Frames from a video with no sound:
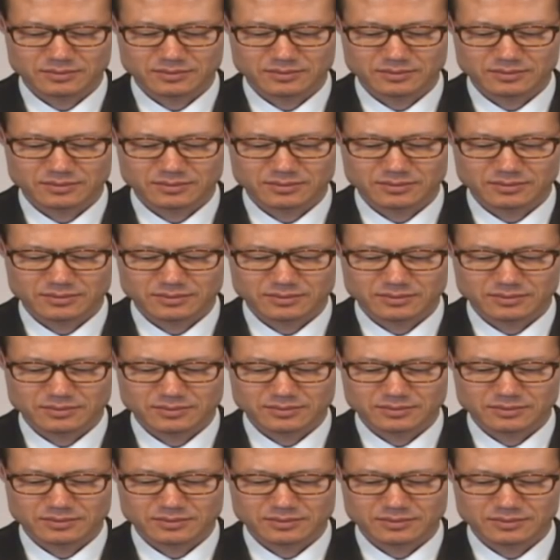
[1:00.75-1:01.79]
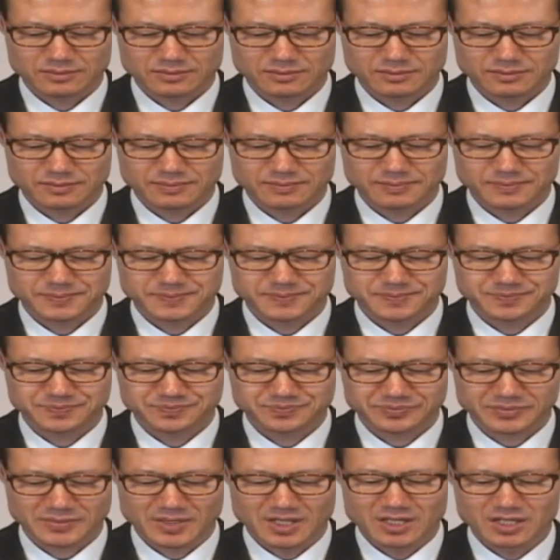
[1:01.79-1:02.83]
Услышали апостолы и
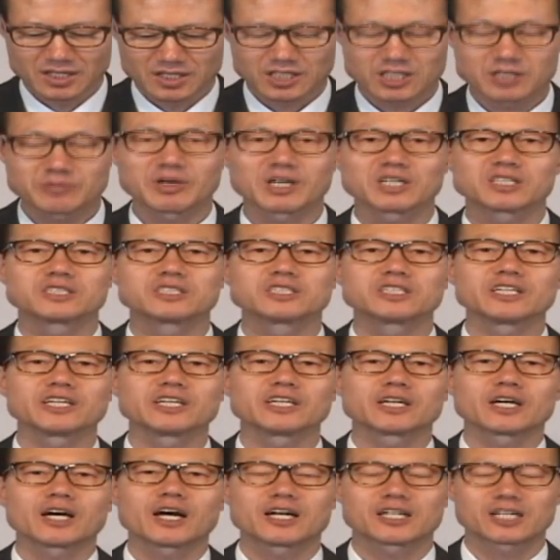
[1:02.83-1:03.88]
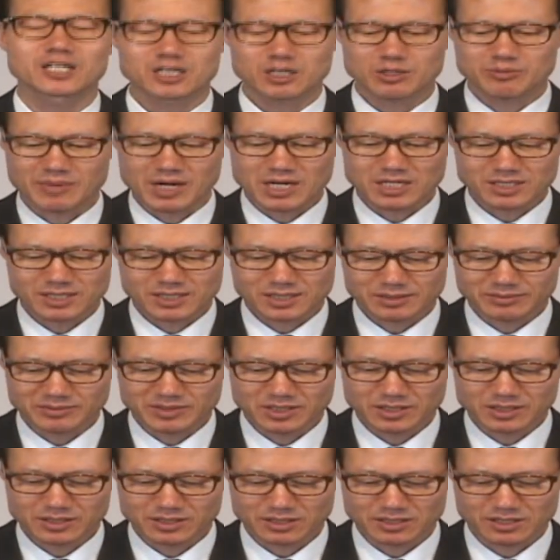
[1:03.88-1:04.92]
братья, бывшие в Иудее, что и
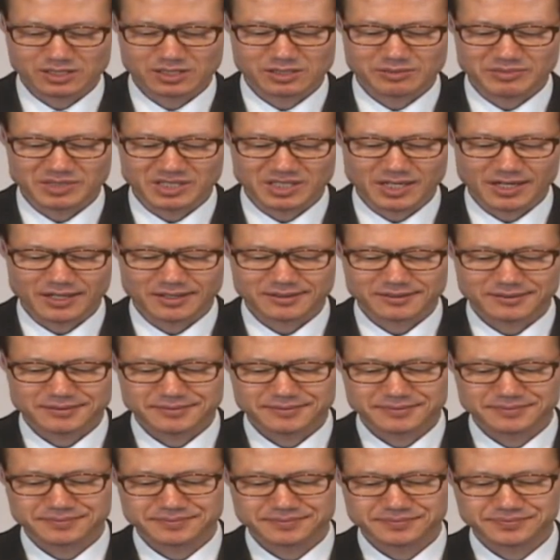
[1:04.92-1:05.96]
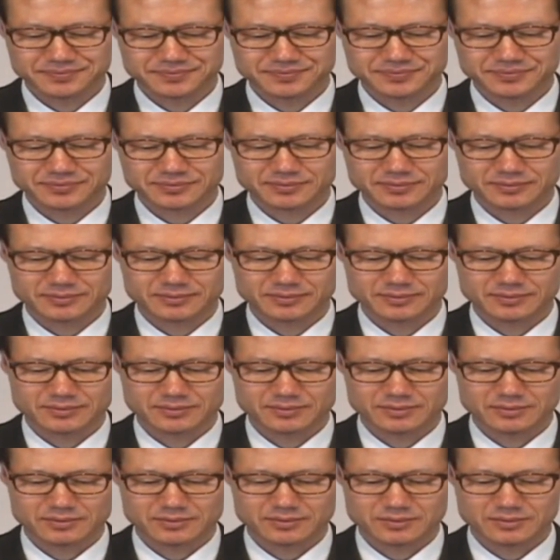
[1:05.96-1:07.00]
язычники приняли Слово Божье.
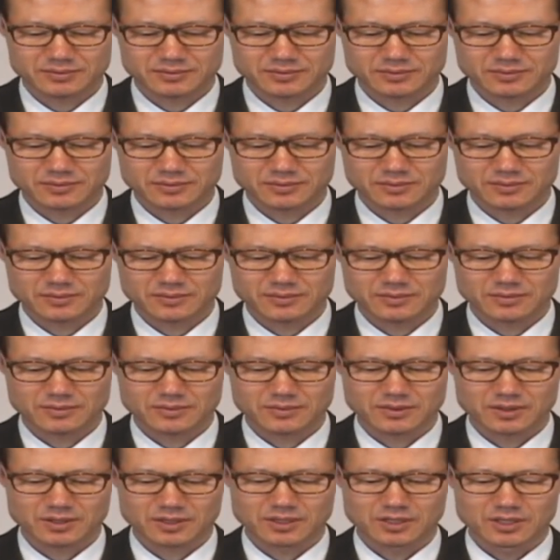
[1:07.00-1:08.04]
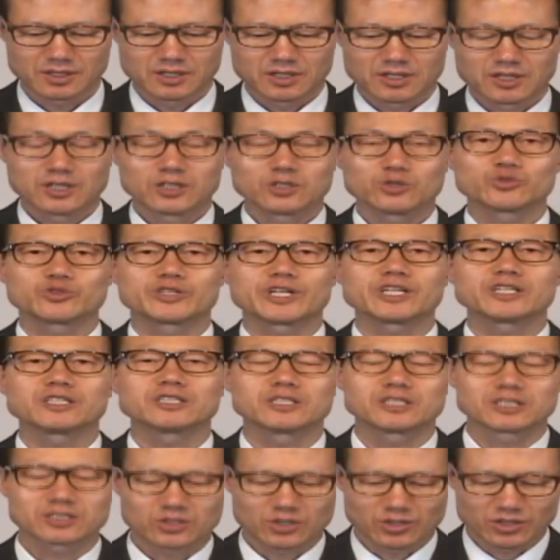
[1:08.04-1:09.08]
Язычники
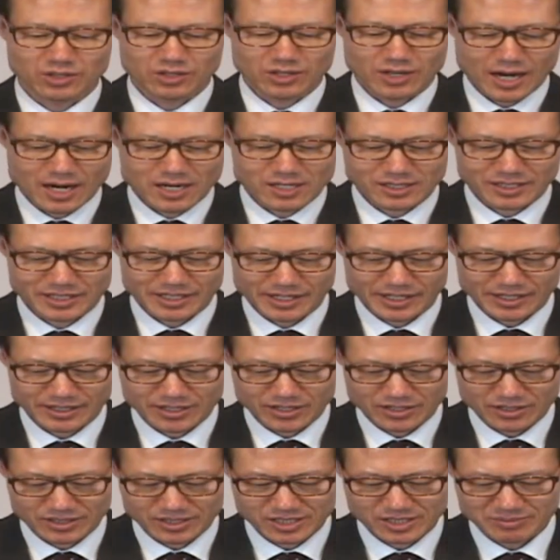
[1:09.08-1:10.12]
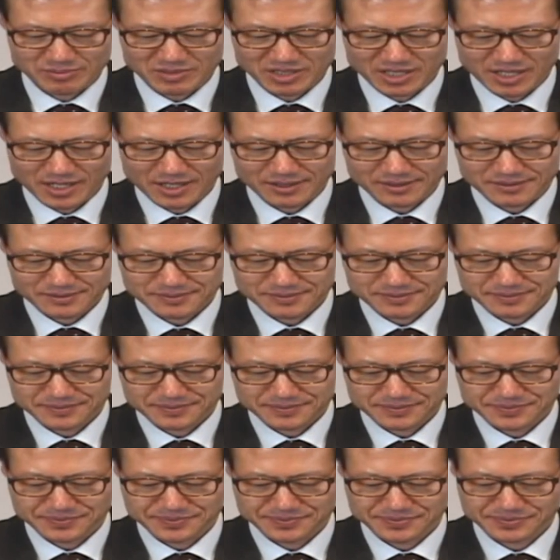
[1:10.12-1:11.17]
приняли Божье Слово.
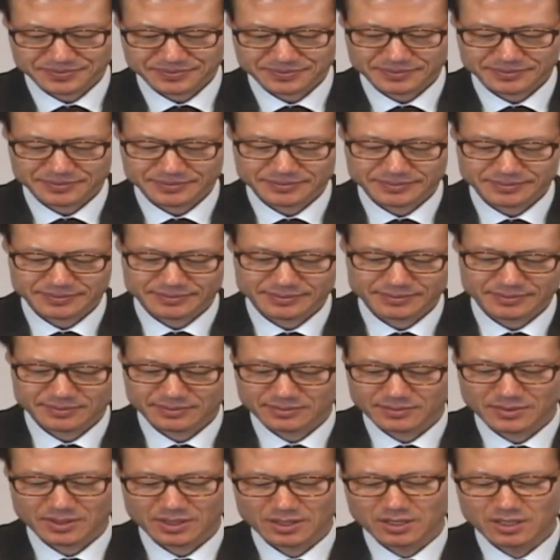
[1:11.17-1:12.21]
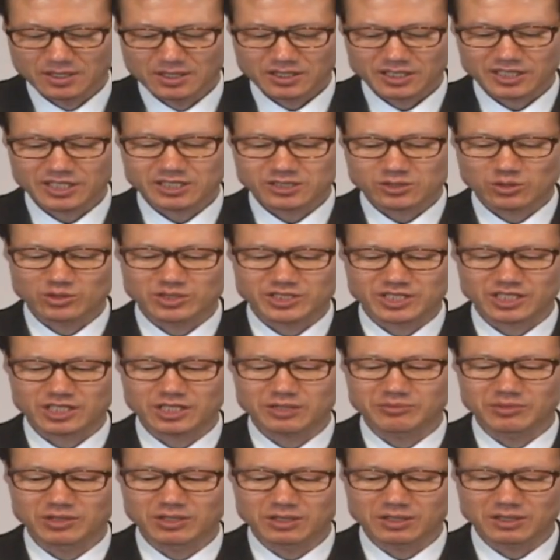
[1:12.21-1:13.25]
Иудеи
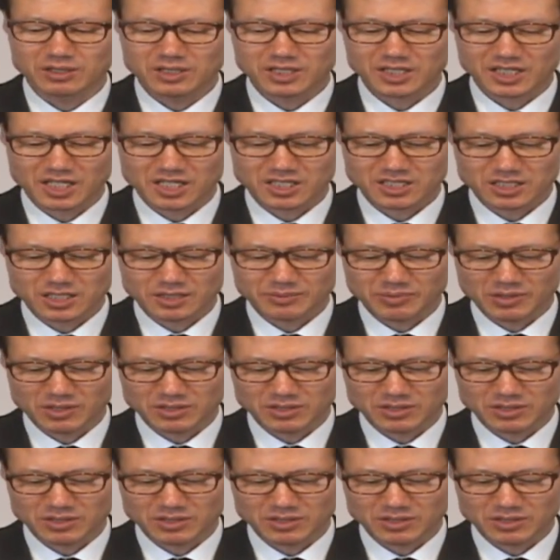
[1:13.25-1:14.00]
услышали об этом.